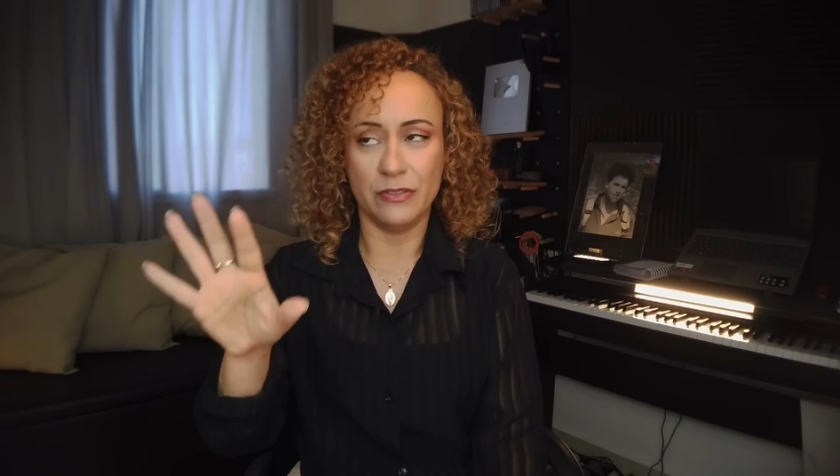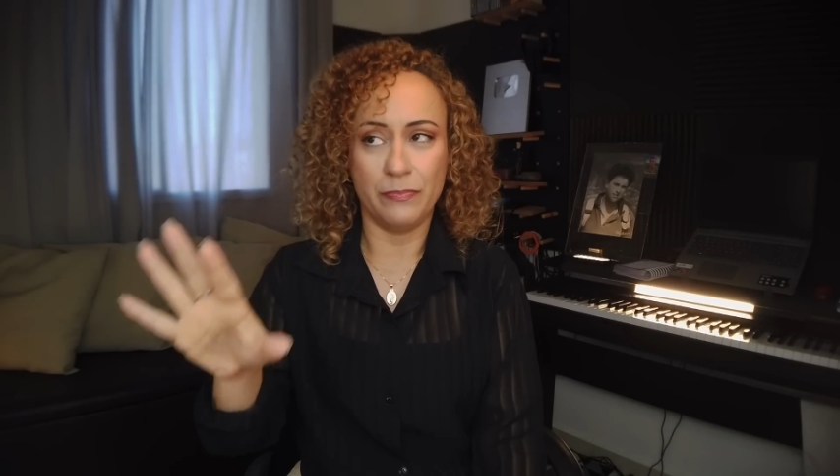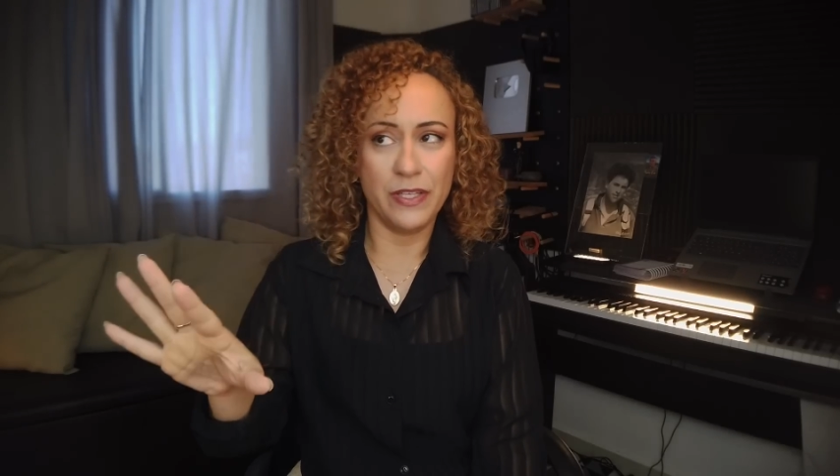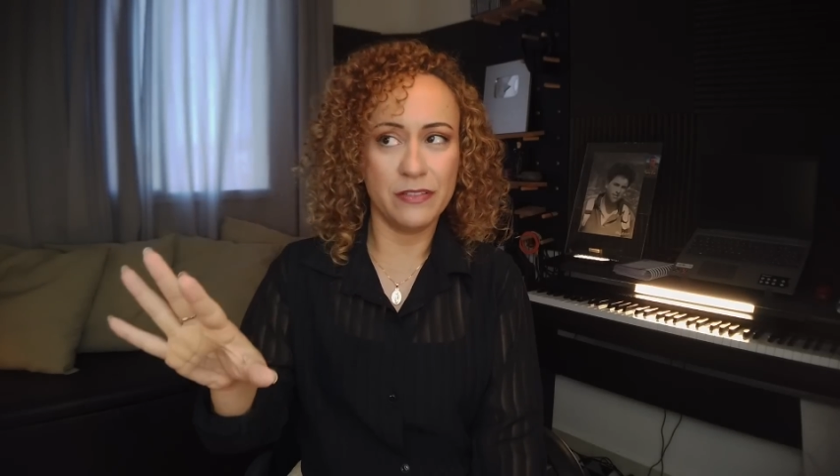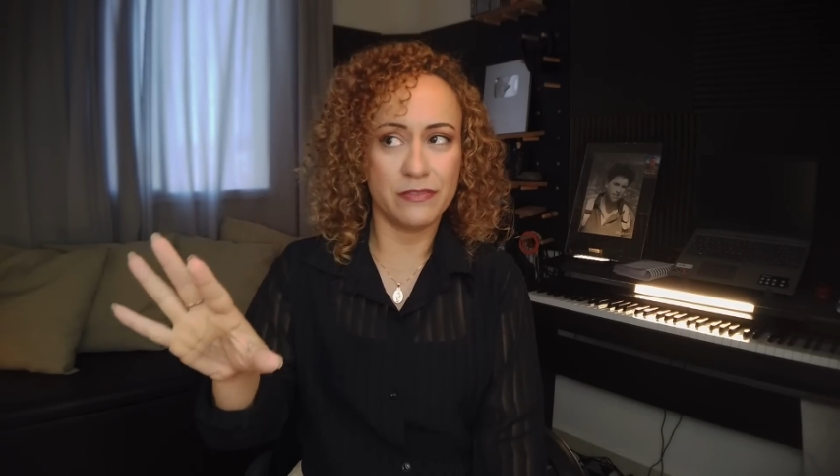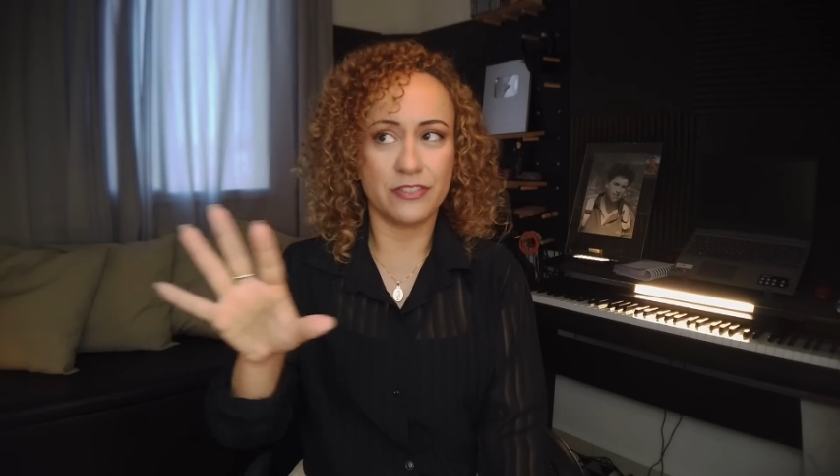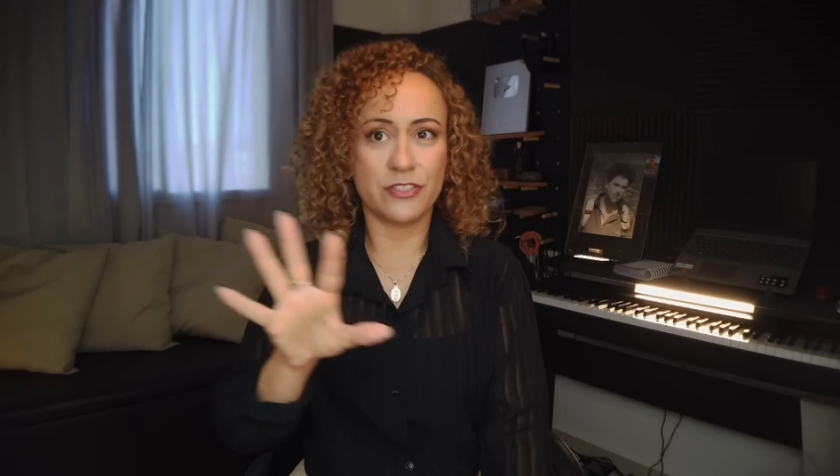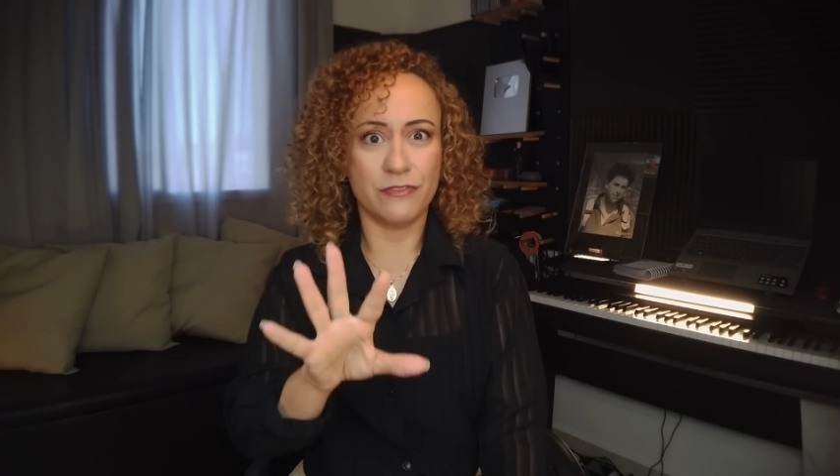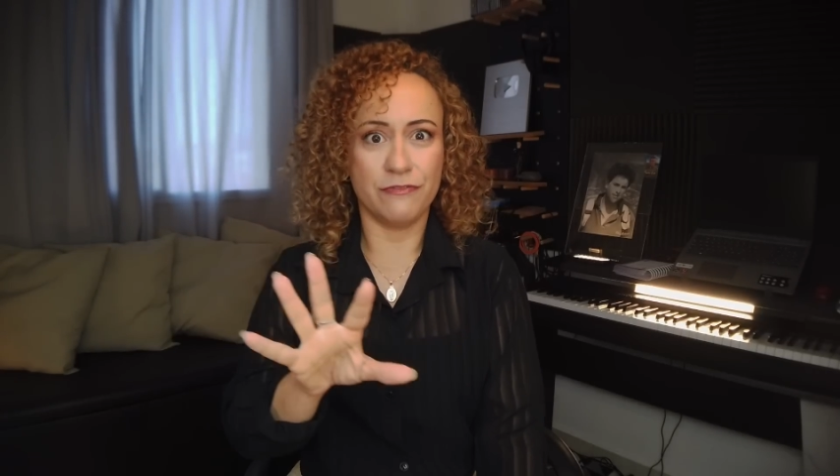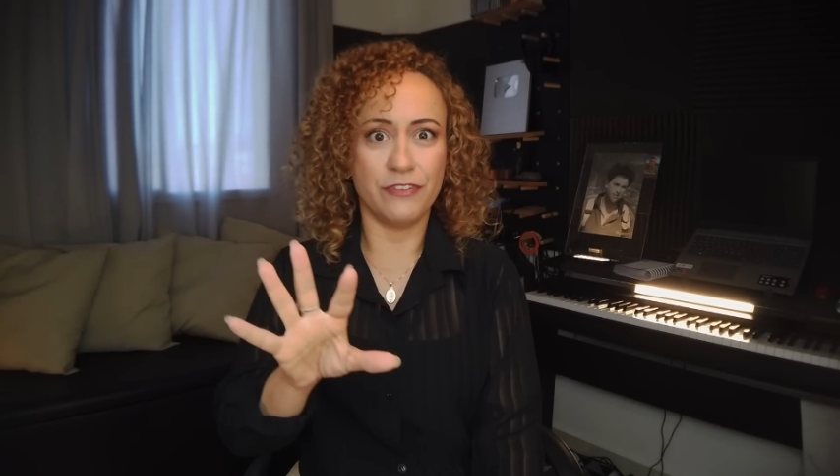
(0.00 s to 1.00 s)
no
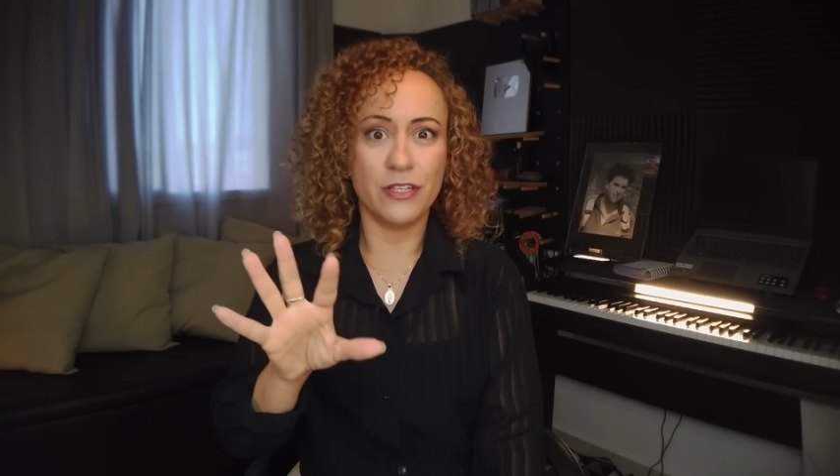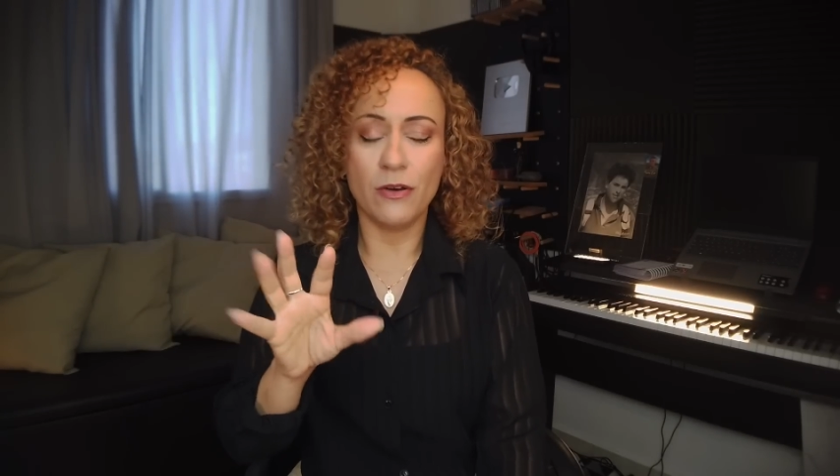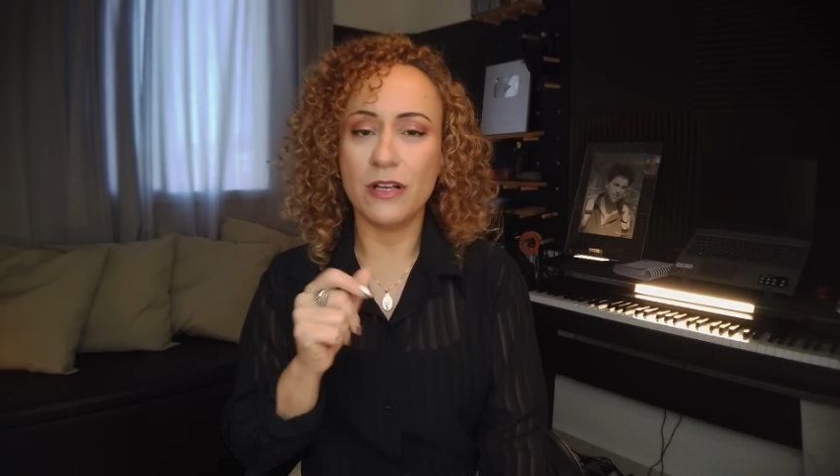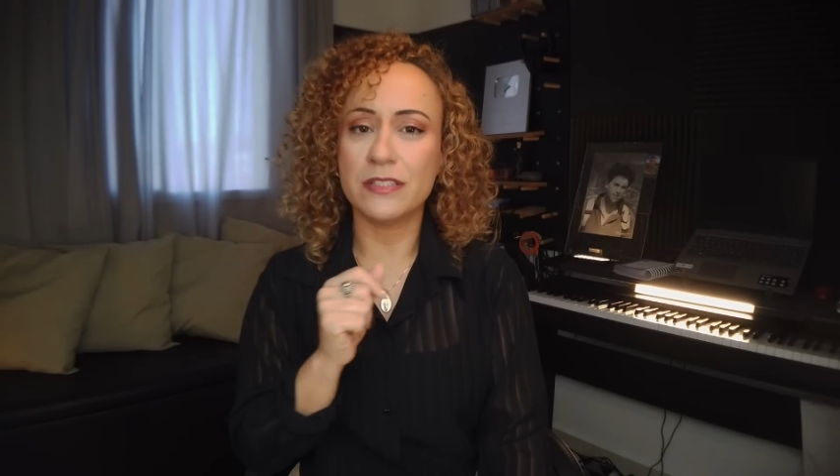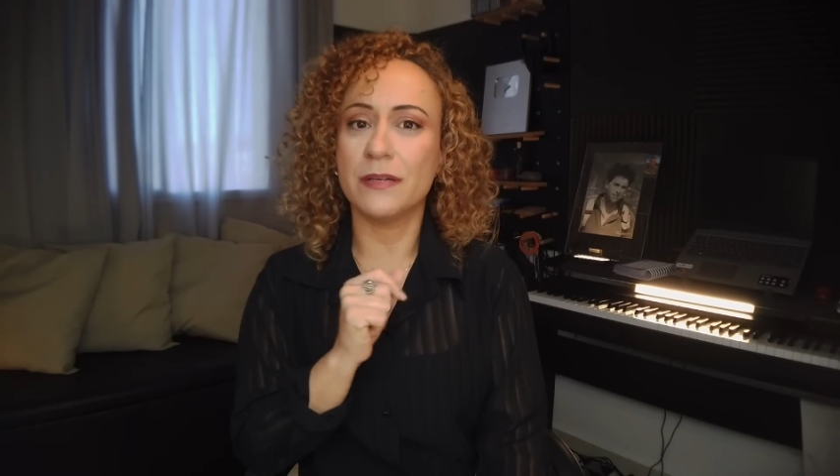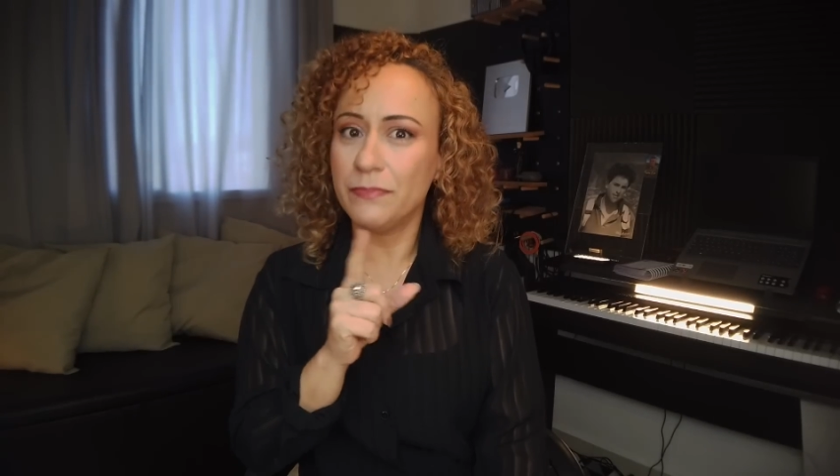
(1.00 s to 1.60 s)
Pinterest, vê, nossa,